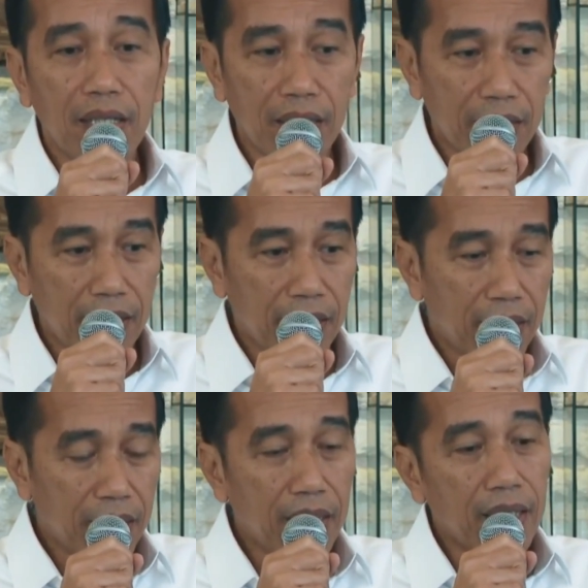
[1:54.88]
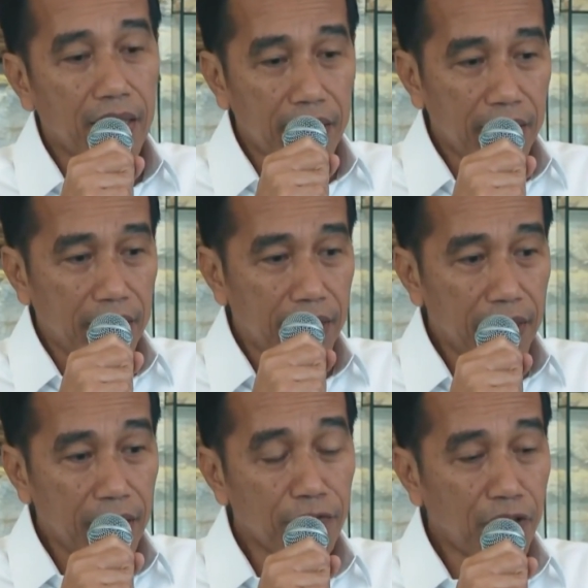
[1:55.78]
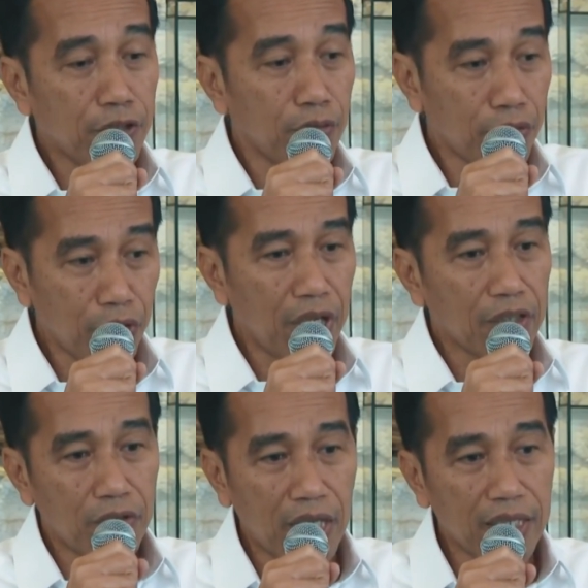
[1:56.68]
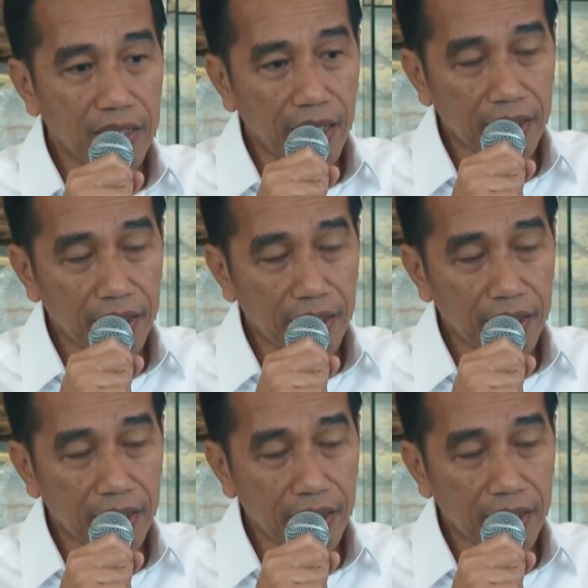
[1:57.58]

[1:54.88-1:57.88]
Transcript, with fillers: eh, infrastruktur yang sudah kita